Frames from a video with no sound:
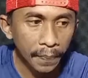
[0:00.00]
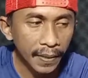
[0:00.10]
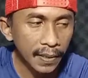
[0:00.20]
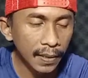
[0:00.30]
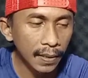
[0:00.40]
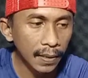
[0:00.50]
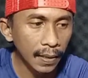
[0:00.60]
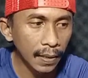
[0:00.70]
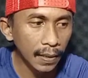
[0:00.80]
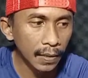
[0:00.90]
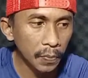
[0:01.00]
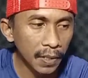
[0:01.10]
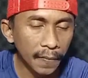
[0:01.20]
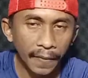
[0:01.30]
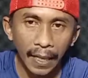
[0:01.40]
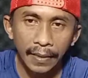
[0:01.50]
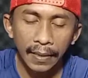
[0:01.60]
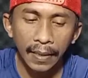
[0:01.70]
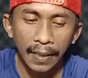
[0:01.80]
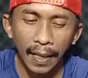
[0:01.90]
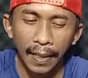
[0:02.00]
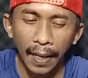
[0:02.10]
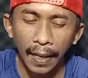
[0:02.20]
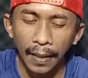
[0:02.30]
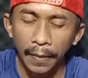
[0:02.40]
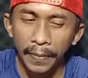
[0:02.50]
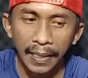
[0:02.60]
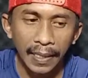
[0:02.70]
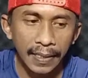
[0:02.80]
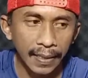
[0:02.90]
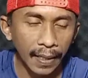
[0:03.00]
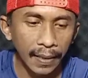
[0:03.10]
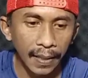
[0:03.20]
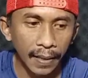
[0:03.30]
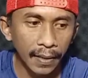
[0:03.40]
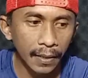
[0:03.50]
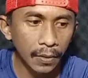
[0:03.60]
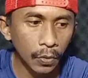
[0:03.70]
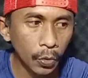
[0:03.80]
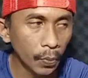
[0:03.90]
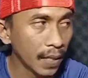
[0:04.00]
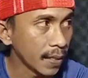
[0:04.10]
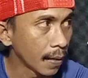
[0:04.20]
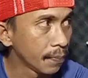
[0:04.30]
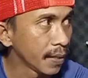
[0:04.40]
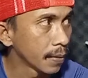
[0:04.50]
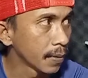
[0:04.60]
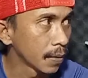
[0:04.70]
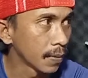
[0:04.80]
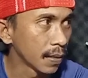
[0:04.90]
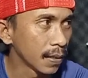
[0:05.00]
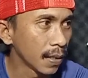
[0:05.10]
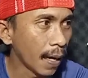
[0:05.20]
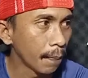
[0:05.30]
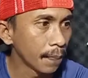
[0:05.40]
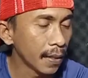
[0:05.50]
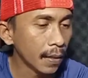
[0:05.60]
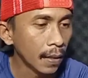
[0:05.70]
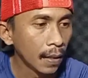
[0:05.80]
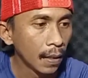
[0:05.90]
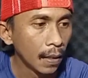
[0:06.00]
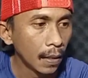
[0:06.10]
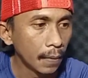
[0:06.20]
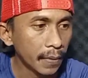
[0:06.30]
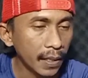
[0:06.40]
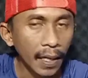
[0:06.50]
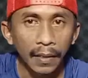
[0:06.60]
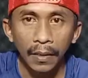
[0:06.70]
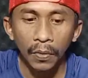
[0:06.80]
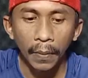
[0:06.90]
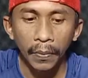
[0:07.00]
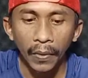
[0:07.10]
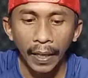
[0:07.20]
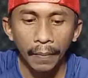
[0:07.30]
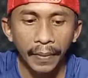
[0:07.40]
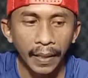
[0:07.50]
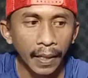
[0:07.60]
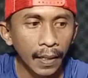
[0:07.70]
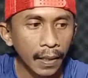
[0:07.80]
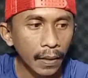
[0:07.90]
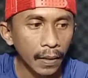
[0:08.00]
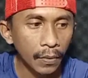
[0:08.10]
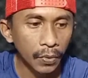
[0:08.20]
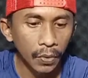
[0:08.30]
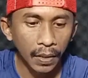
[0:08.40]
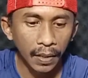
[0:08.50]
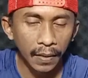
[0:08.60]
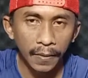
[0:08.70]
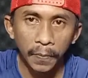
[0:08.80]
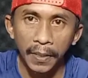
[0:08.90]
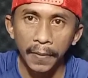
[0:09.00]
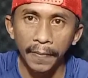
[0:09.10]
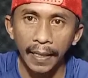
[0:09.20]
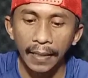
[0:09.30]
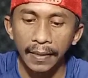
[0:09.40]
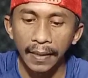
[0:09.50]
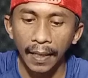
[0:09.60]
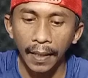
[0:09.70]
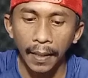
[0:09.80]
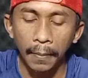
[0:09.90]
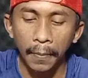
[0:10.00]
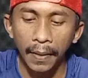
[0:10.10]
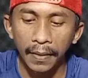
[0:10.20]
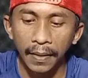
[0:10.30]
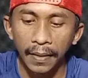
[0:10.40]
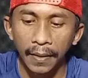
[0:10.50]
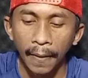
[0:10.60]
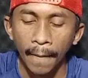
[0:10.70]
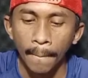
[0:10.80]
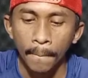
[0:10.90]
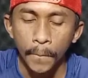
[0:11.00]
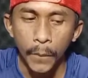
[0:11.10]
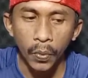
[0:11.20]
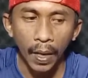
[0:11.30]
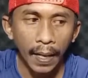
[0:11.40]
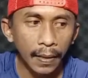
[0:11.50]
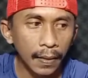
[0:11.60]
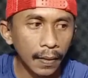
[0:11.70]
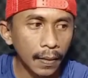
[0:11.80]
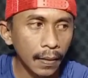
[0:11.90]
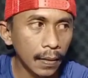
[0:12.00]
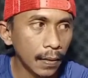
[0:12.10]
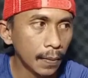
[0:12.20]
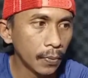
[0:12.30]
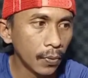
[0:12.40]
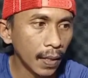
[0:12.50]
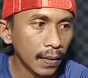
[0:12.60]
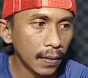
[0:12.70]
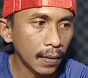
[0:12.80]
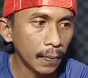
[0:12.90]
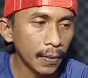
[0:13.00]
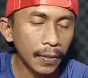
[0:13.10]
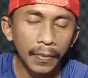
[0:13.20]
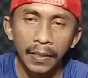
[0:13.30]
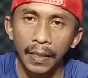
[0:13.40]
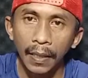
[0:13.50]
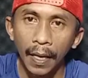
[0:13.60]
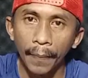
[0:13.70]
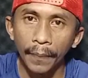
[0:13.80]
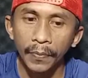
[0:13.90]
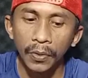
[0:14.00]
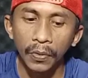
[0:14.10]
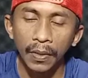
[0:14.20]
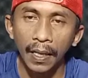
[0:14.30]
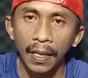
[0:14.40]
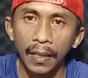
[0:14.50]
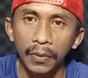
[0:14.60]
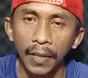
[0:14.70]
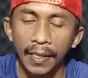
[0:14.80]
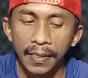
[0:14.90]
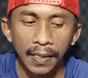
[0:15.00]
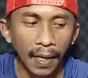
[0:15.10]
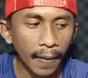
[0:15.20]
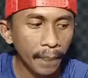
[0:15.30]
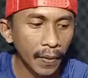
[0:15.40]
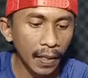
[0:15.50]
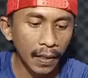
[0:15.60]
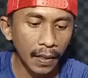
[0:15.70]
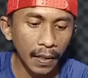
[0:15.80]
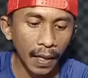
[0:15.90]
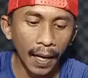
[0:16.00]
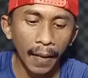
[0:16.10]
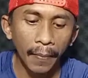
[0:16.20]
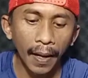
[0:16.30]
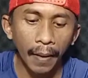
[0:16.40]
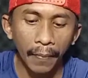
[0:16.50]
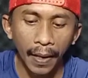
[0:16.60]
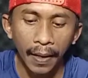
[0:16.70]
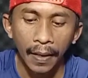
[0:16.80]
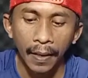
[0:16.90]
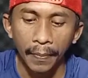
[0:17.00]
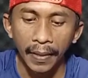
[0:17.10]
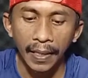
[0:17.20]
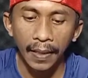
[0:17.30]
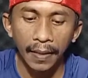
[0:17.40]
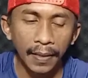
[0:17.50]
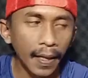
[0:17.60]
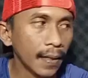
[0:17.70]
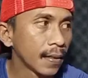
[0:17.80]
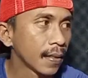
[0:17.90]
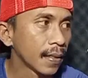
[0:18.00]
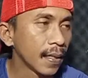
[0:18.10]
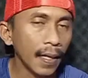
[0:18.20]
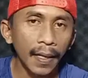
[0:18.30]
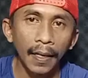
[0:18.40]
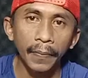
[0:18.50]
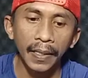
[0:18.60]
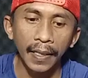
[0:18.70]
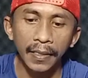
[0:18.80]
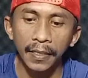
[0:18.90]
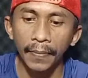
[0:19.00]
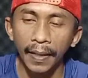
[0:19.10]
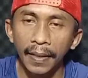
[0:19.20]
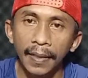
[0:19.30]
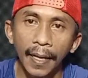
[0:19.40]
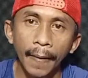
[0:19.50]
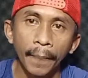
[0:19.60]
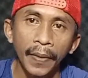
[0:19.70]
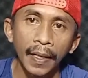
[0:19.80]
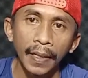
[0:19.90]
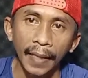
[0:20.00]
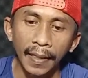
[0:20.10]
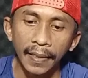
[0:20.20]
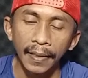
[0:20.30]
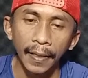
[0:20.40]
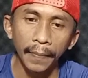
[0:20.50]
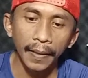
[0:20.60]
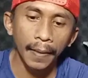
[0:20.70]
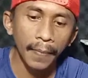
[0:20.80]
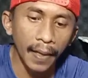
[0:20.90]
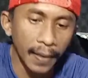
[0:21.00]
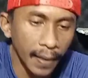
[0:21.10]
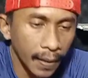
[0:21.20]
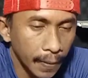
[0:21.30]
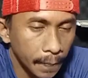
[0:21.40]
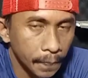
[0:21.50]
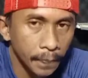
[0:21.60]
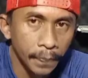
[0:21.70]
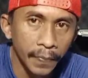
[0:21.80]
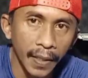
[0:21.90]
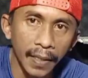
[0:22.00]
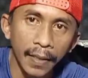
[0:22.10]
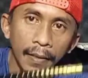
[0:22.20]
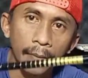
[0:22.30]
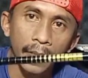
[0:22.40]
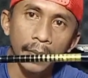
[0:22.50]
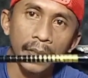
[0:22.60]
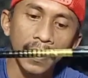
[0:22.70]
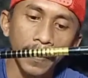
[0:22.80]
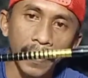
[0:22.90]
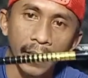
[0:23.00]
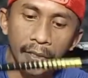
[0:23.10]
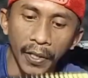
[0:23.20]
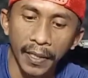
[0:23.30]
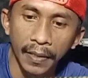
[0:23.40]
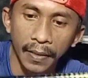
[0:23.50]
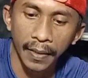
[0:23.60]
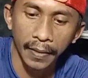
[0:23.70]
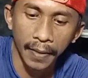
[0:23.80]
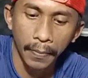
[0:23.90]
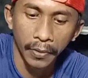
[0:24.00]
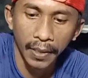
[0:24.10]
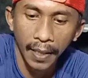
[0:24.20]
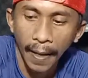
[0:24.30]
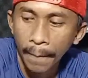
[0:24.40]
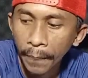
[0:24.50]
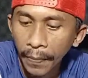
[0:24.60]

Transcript: one piece ini di spesifikasinya dia agak lebih keras ya di atas 17 LB teman-teman ini hampir eh, mendekati 20 LB ya eh, untuk spesifikasinya karena memang dibuat eh, buat teman-teman yang nggak suka durasi ya nggak lama-lama menaikkan ikan ini agak lebih keras dibanding yang tadi yang pertama yang ini teman-teman yang middle join yang sambung tengah